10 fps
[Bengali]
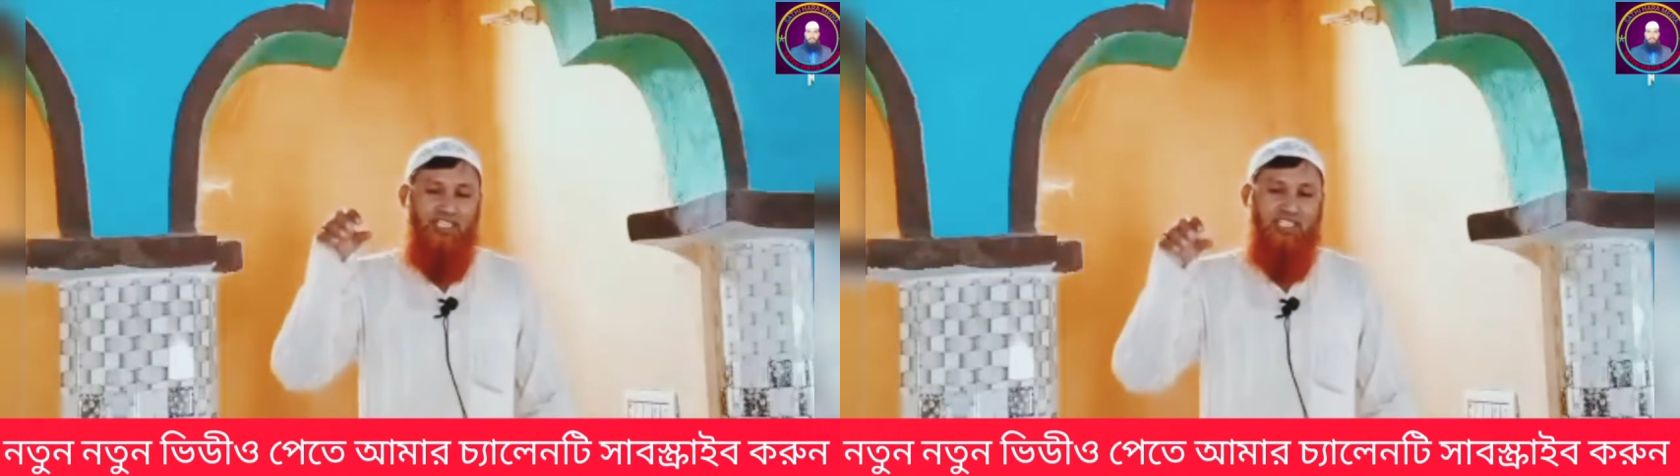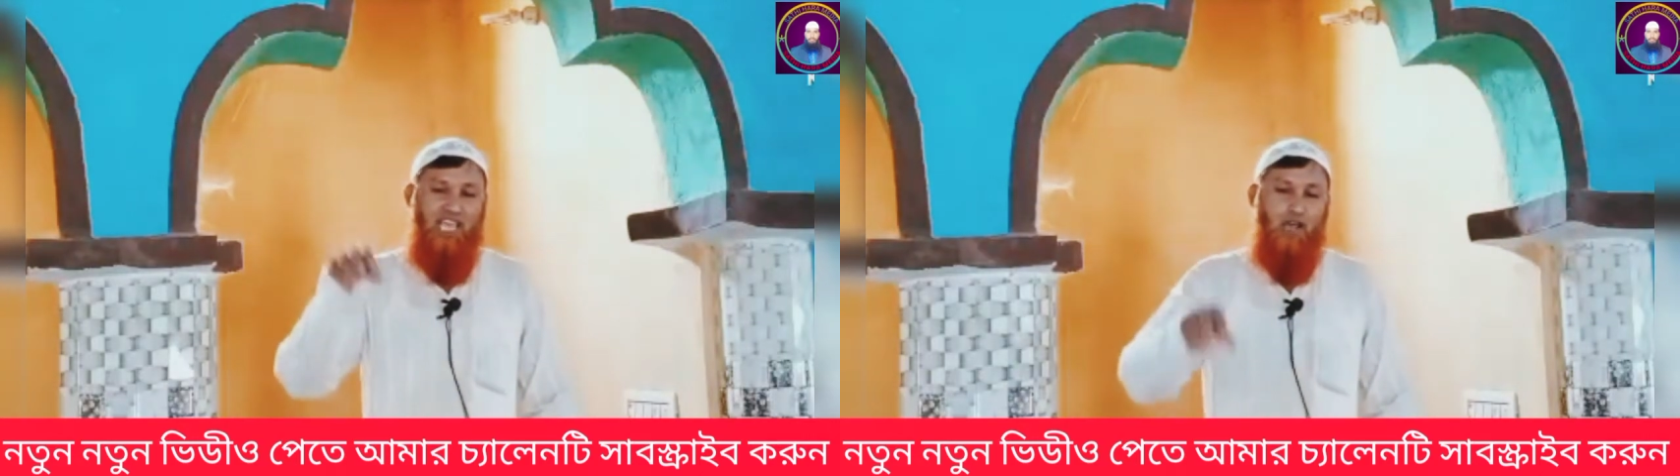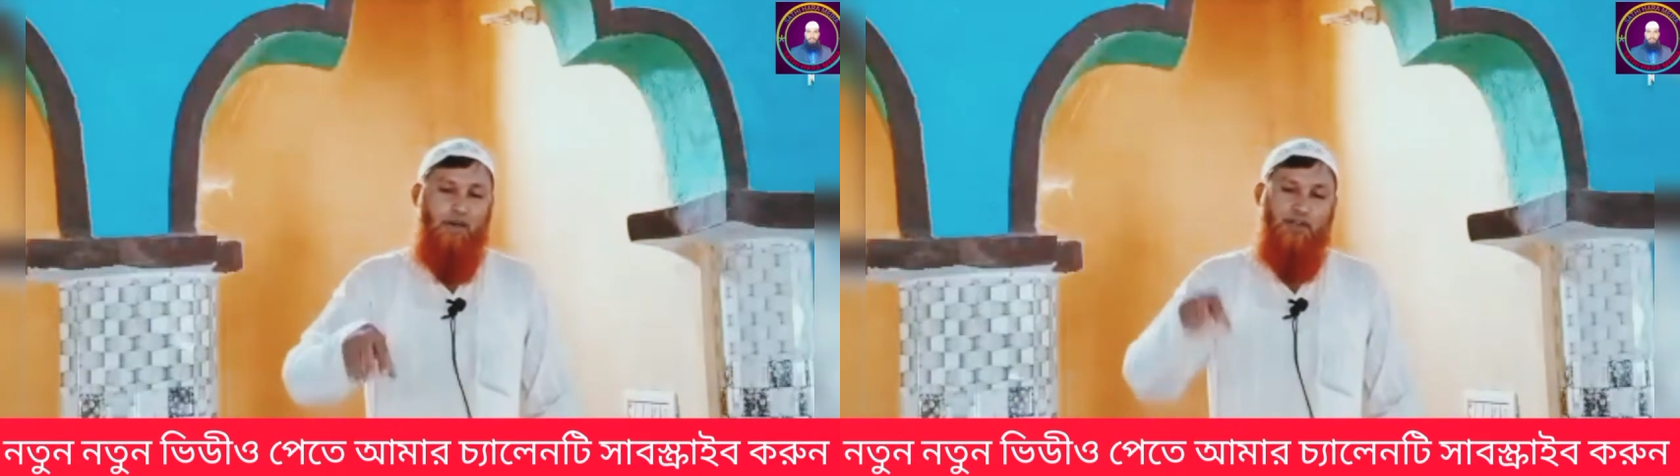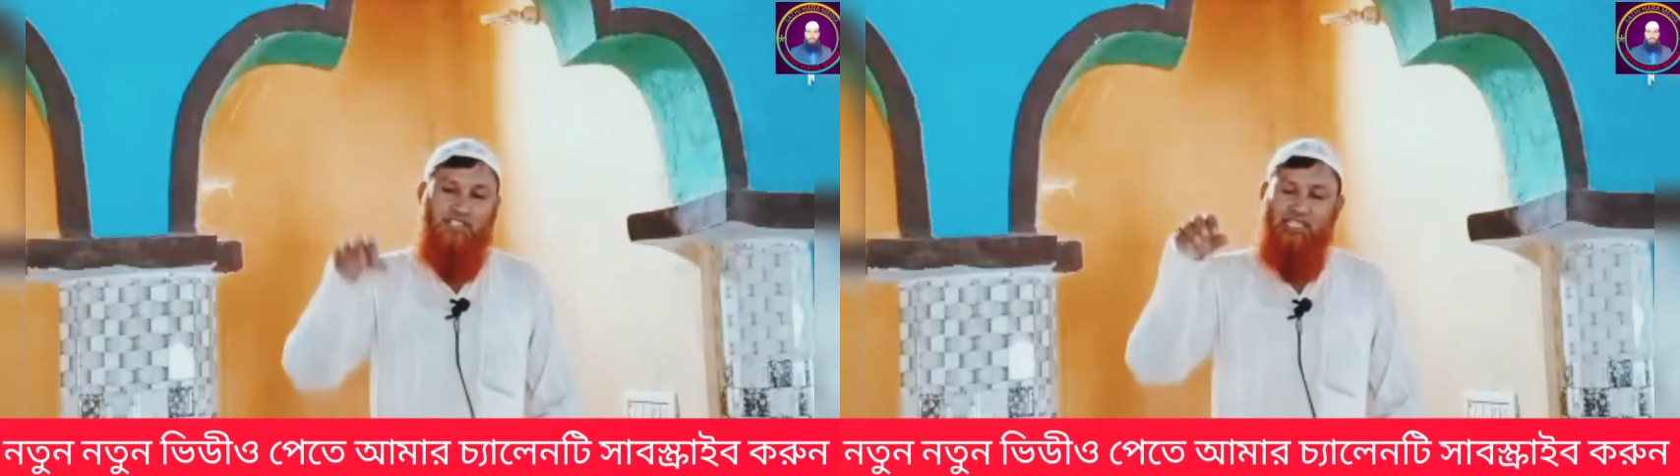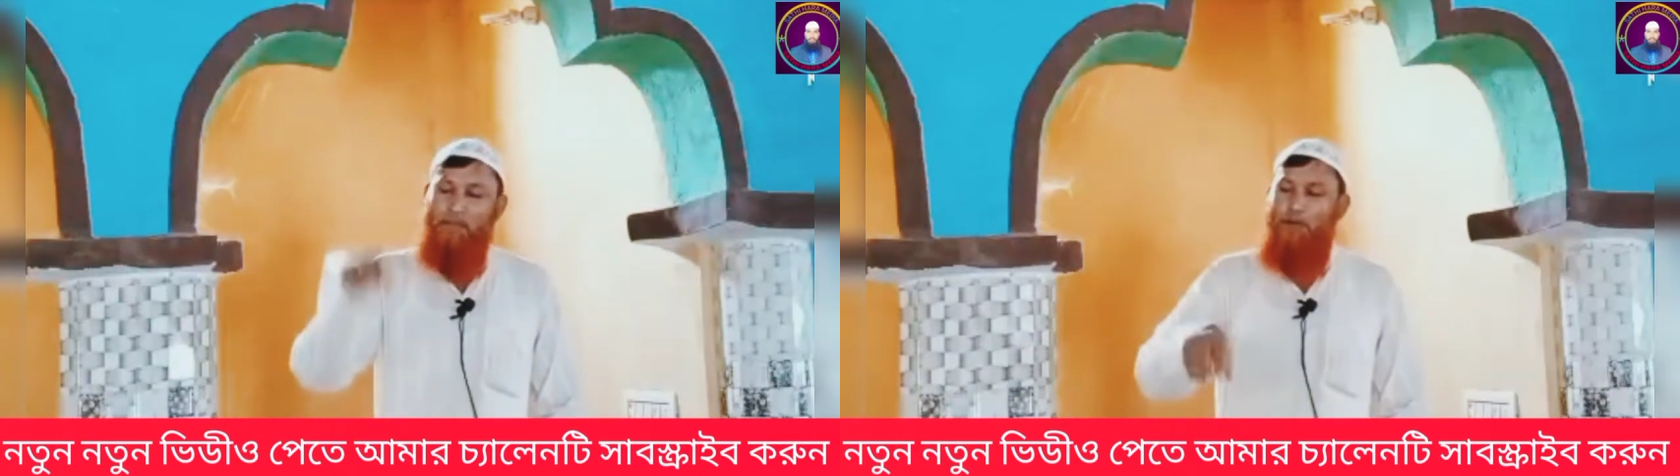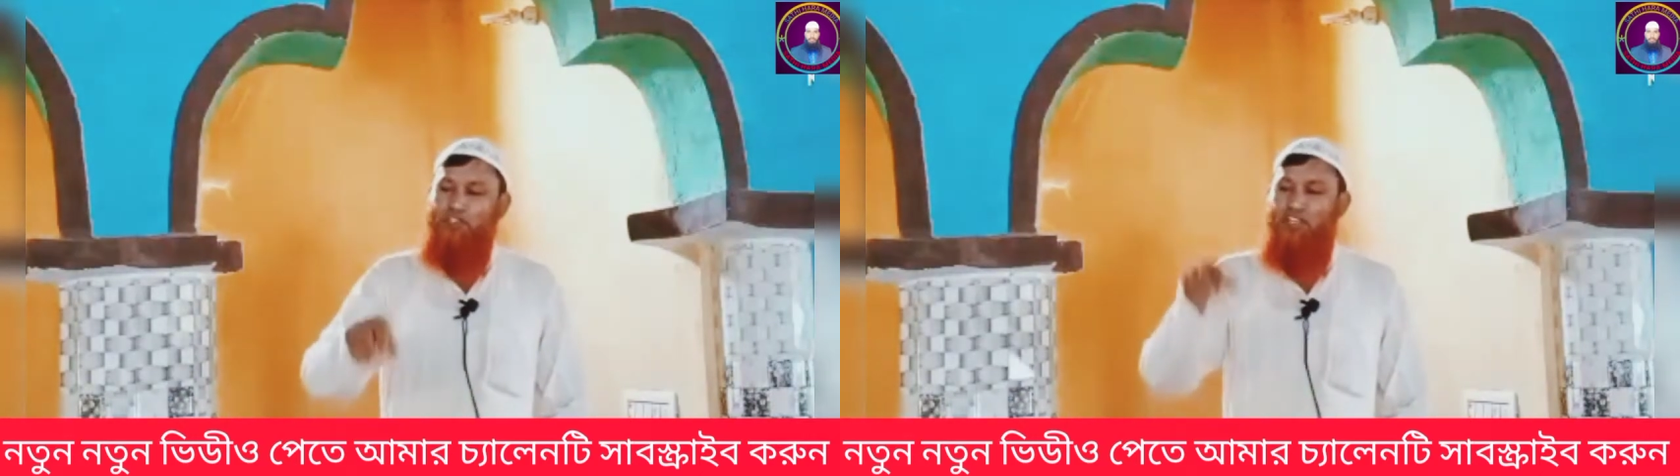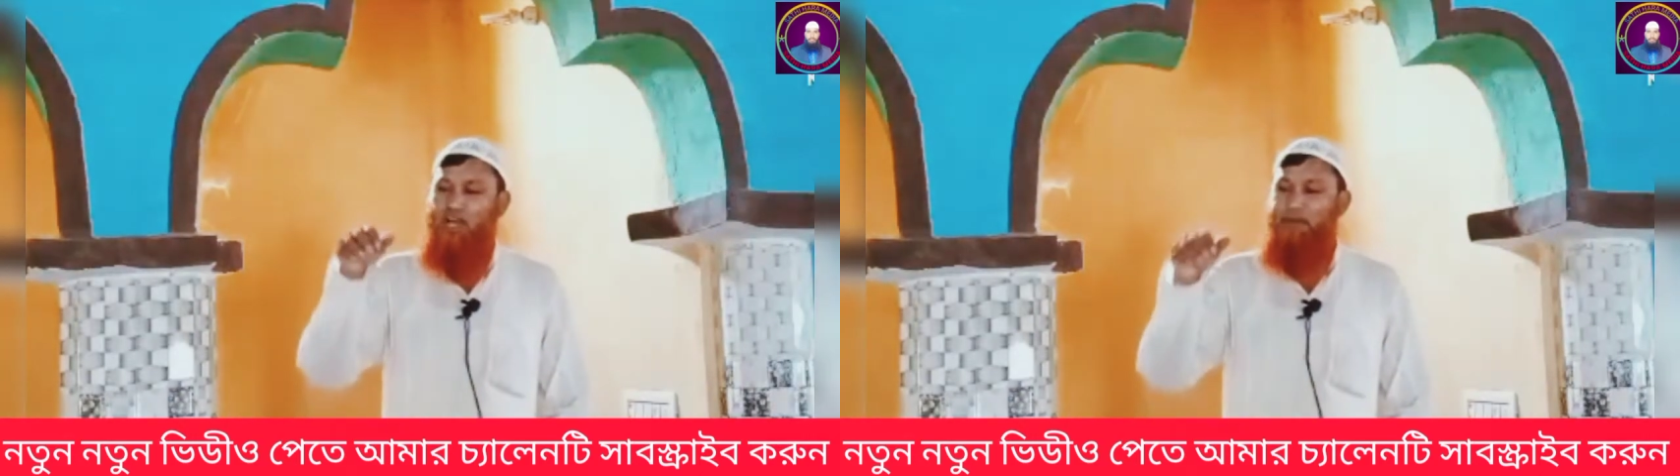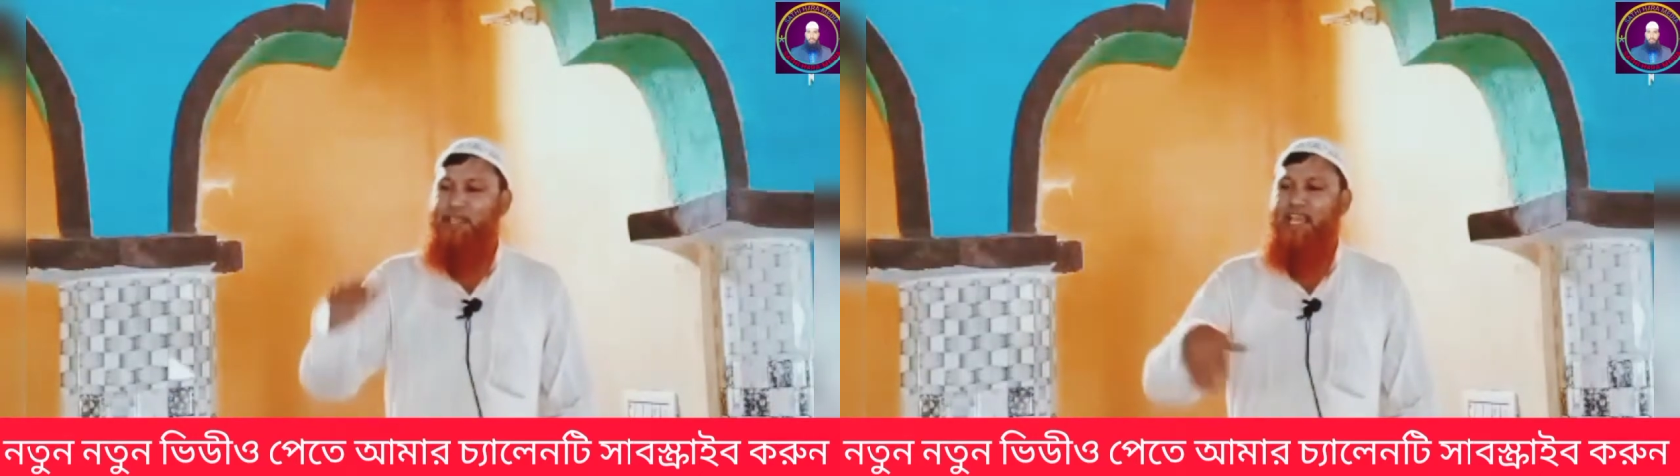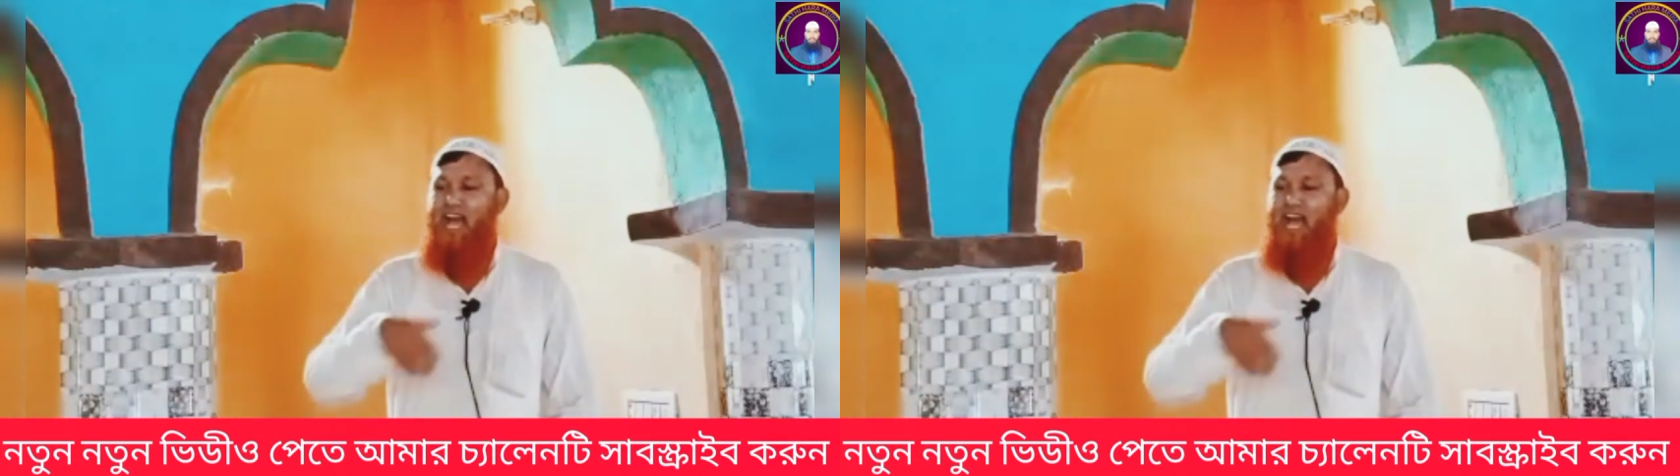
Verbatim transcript: সে অবস্থাতেই পড়তে হবে